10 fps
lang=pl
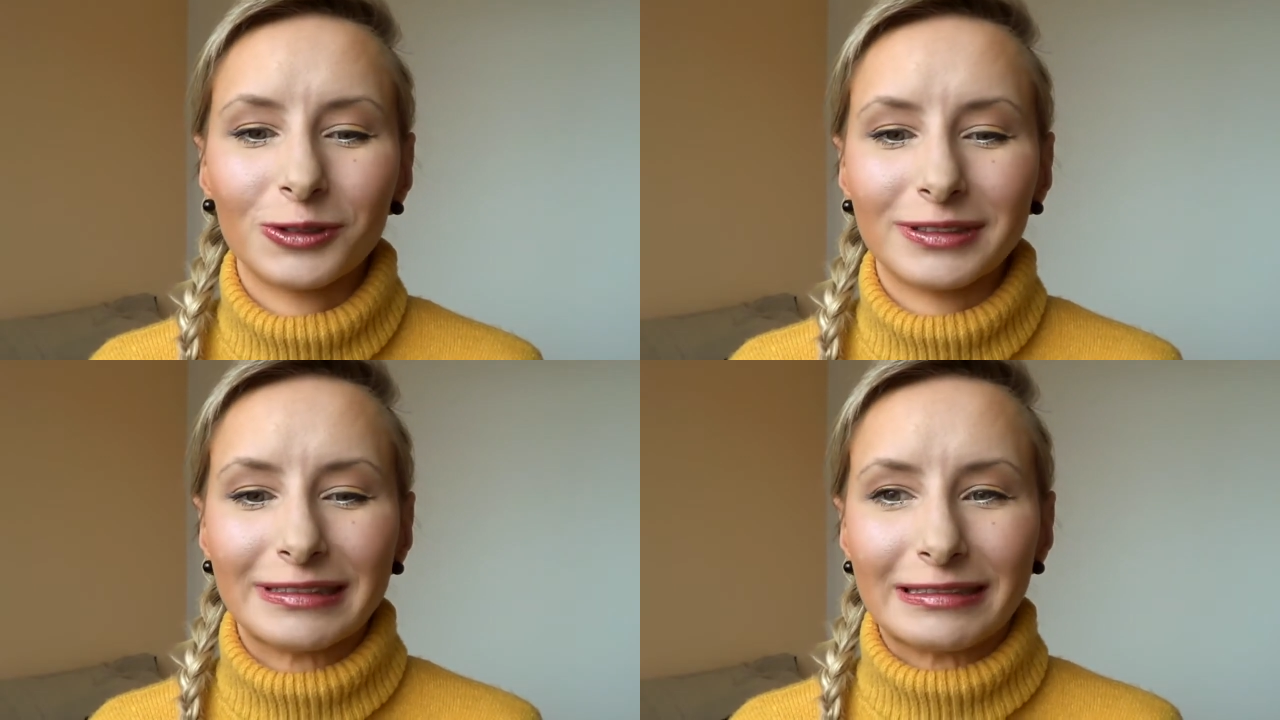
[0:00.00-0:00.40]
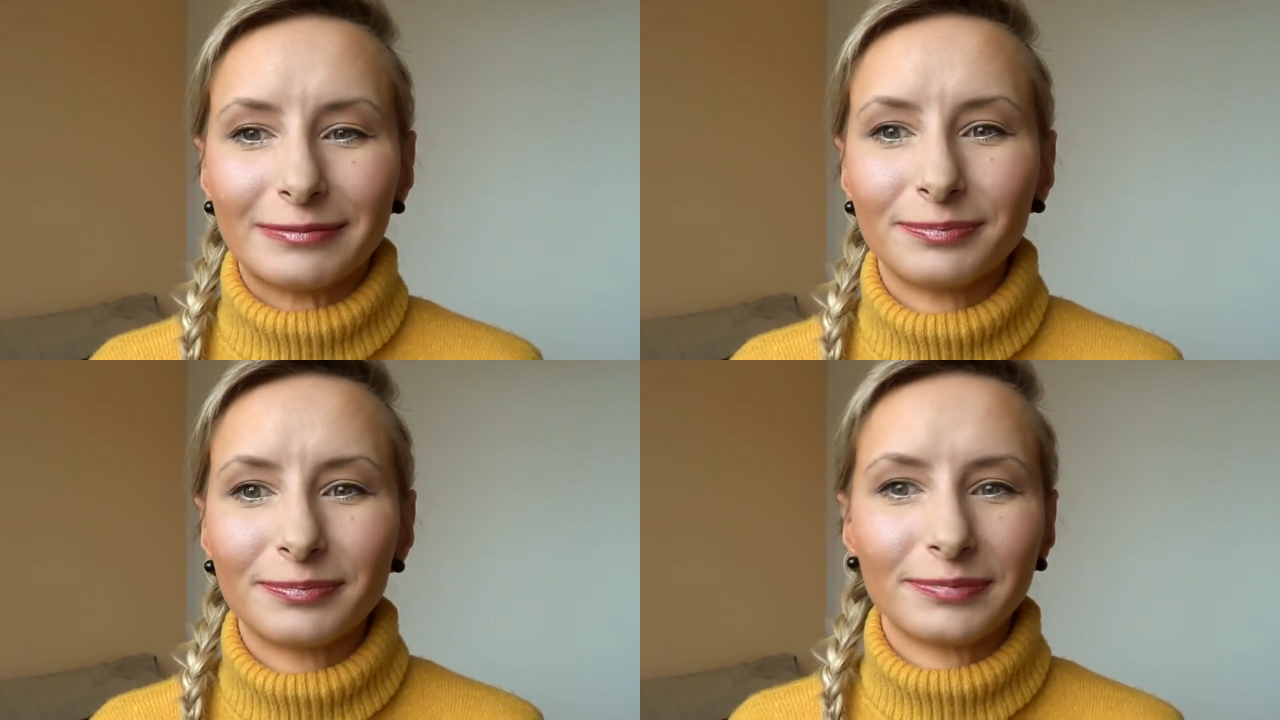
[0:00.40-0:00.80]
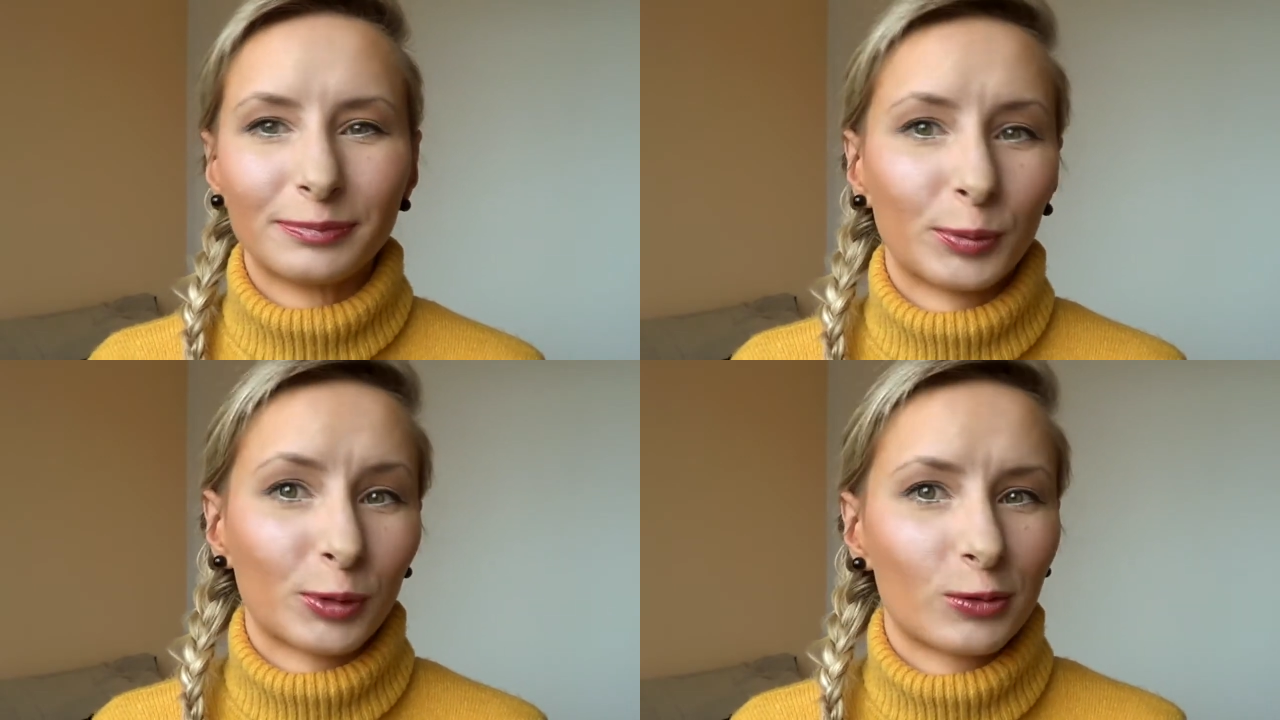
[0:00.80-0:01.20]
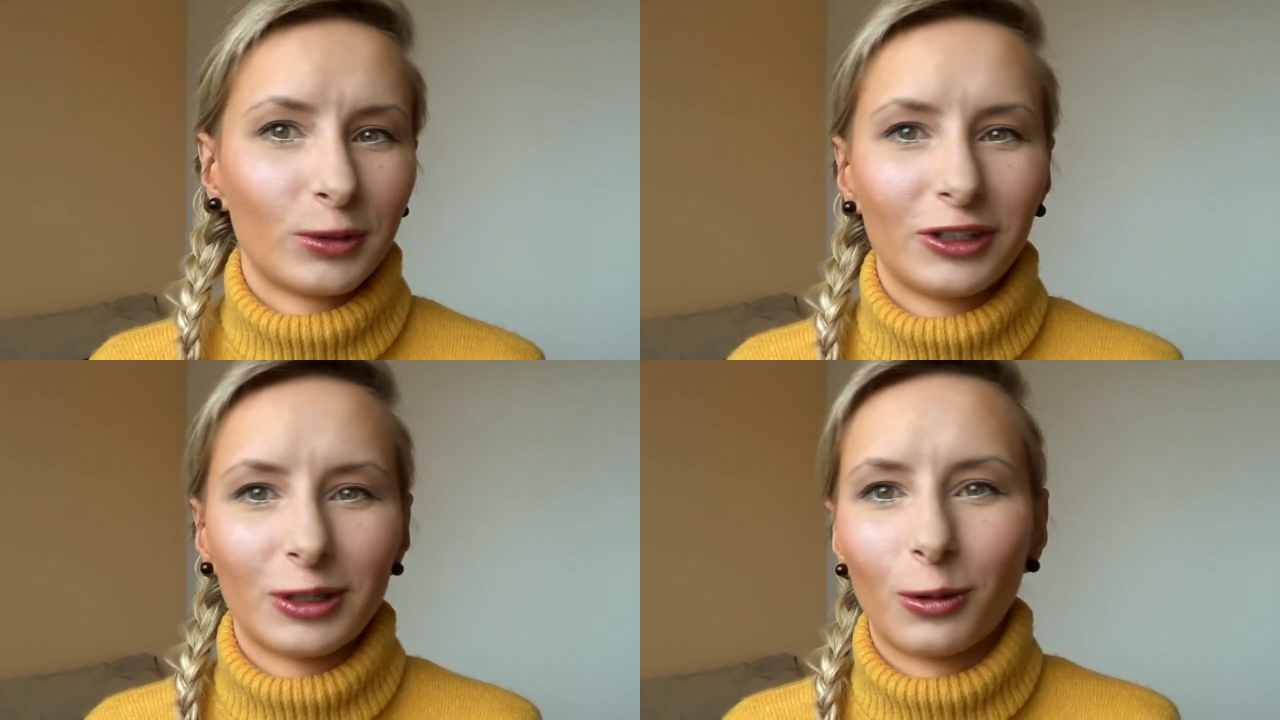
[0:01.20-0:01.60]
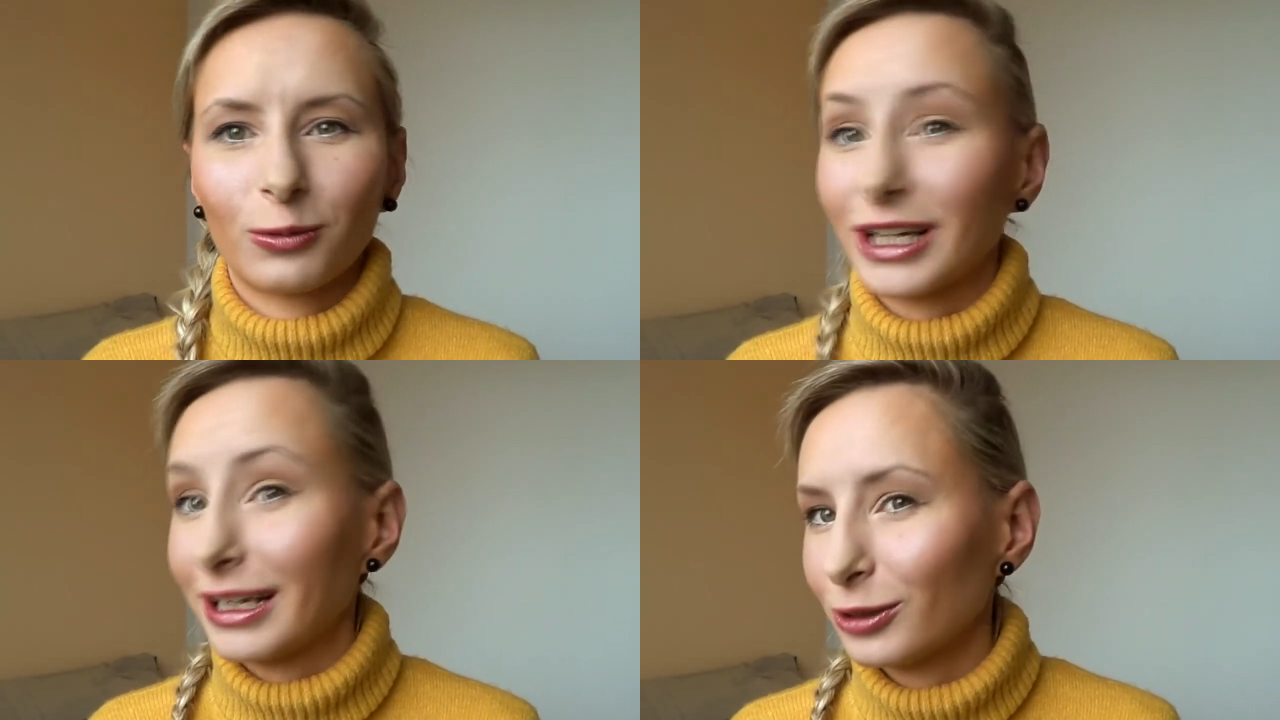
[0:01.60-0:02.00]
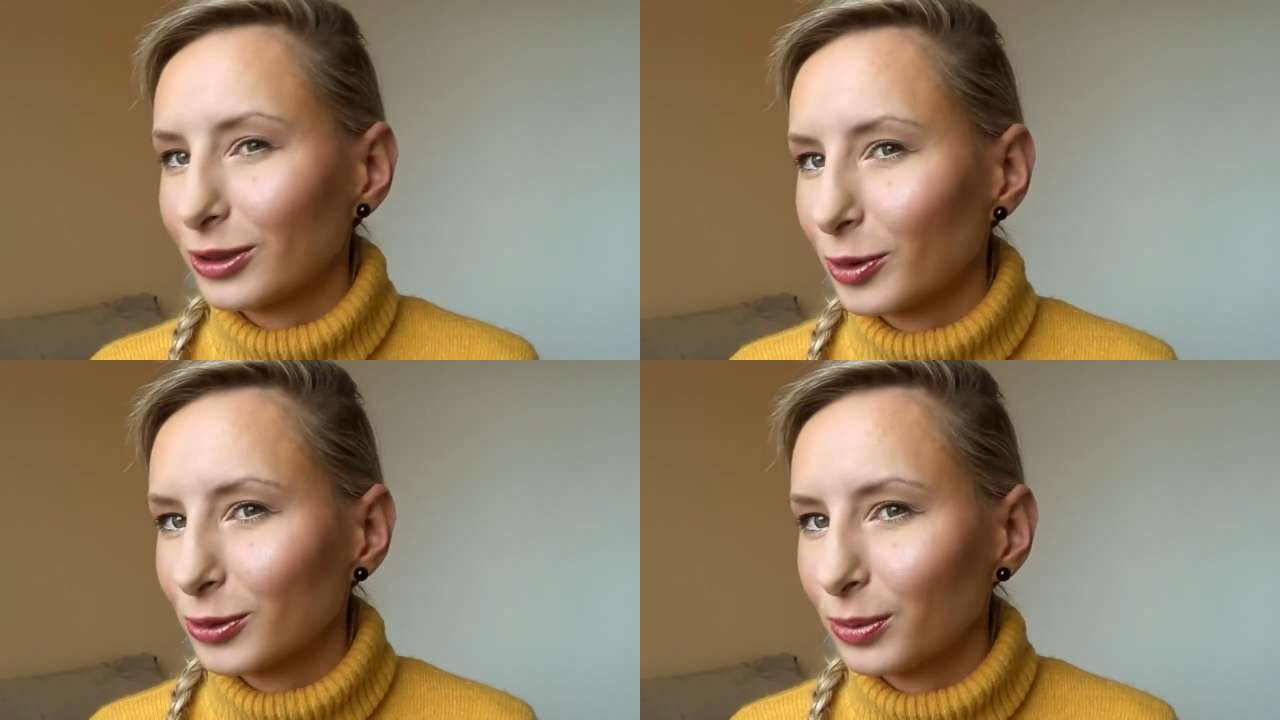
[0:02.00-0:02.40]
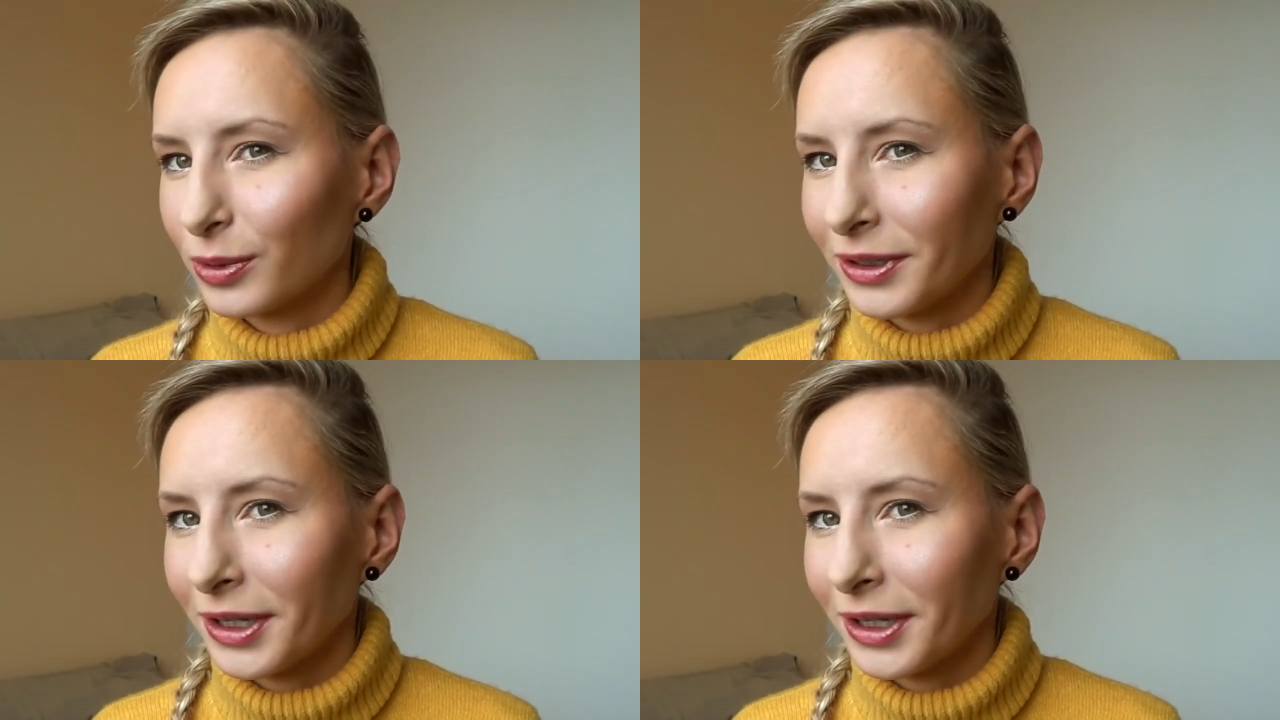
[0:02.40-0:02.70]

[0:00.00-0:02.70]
Y, po prostu nie działał w żaden to sposób.